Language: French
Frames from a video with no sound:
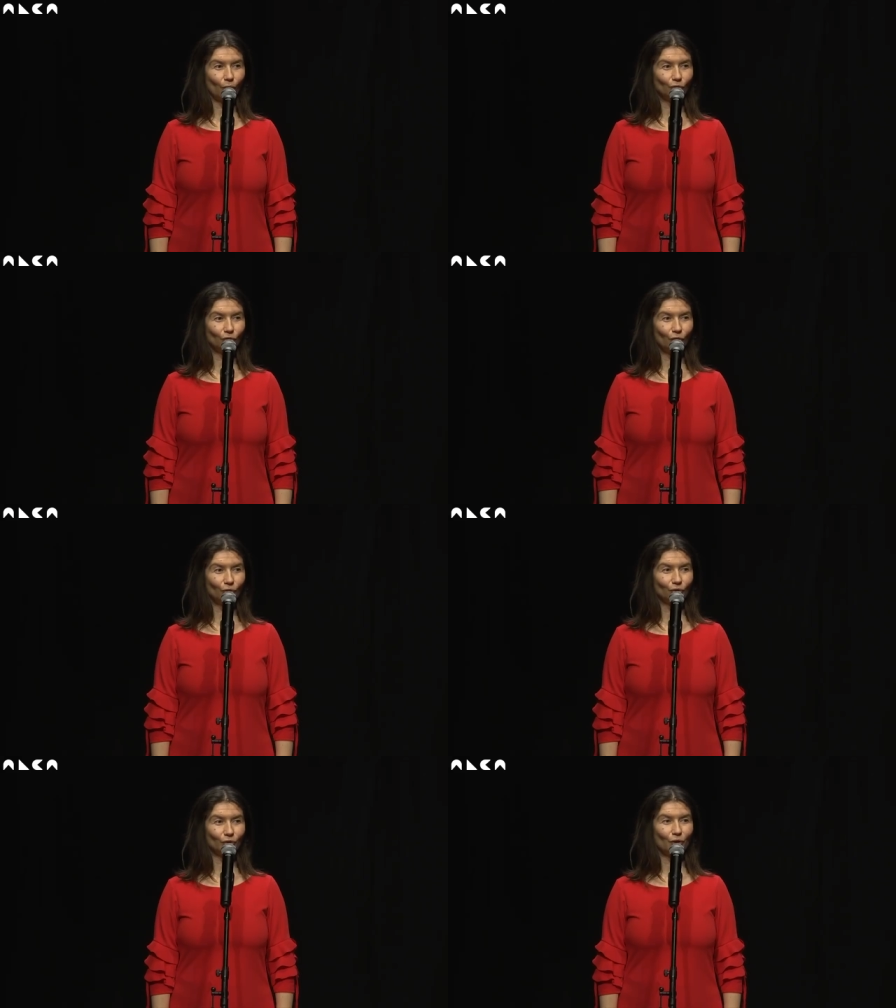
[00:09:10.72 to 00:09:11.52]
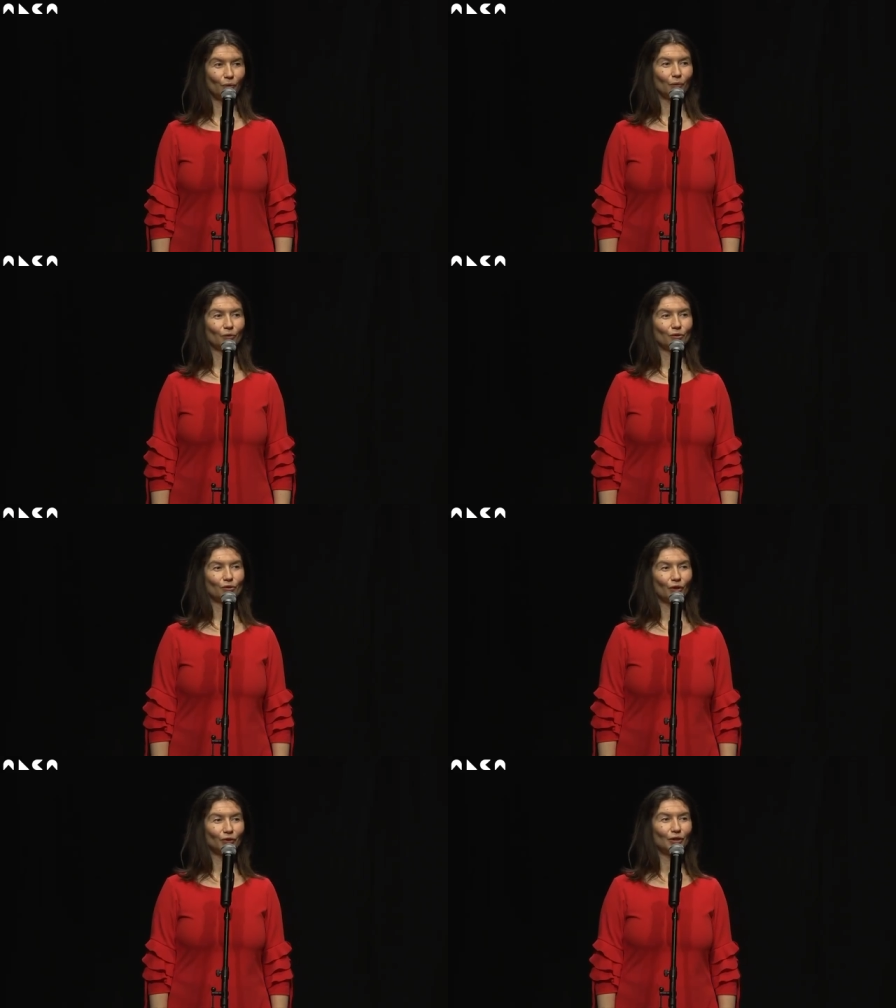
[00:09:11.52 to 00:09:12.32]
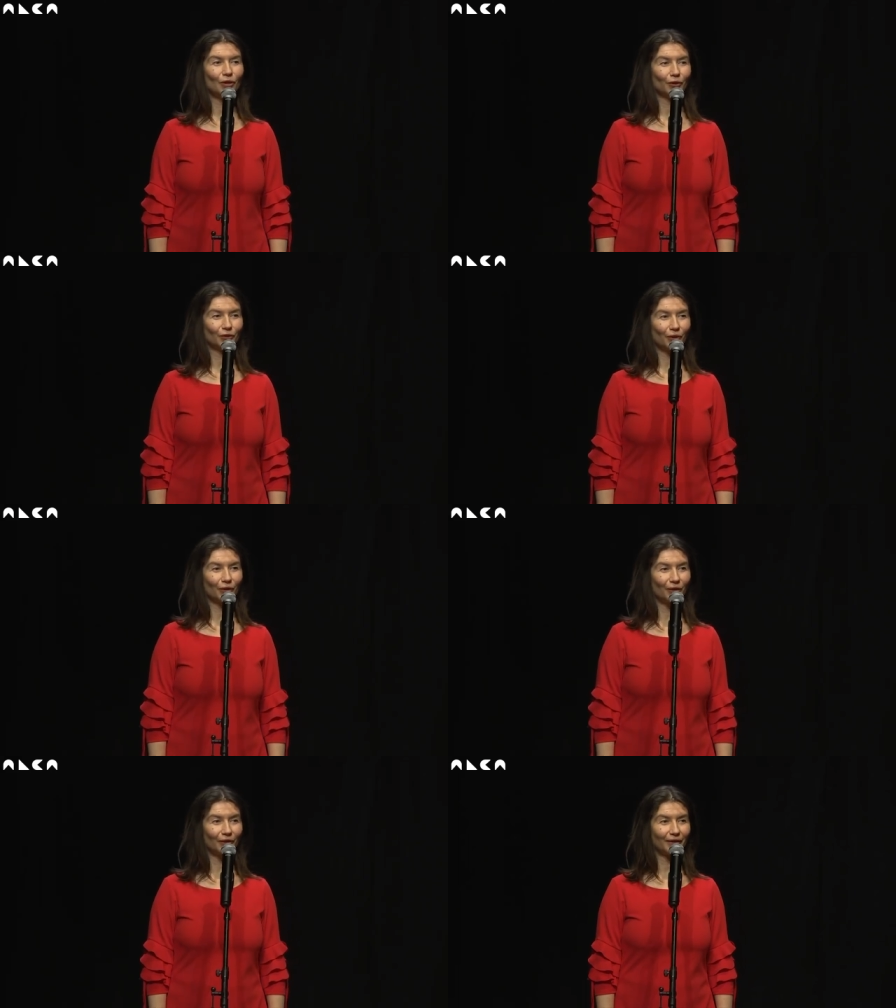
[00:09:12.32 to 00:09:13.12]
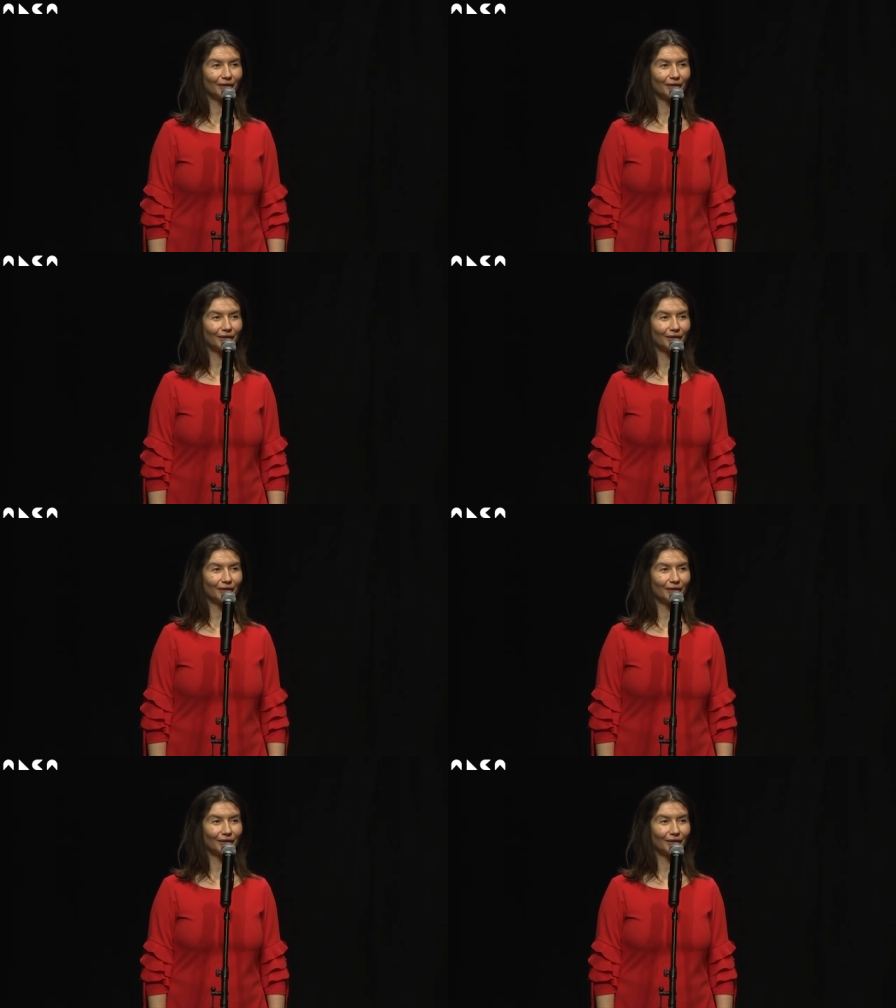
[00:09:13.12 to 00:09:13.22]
entendre comment sonne leur cœur,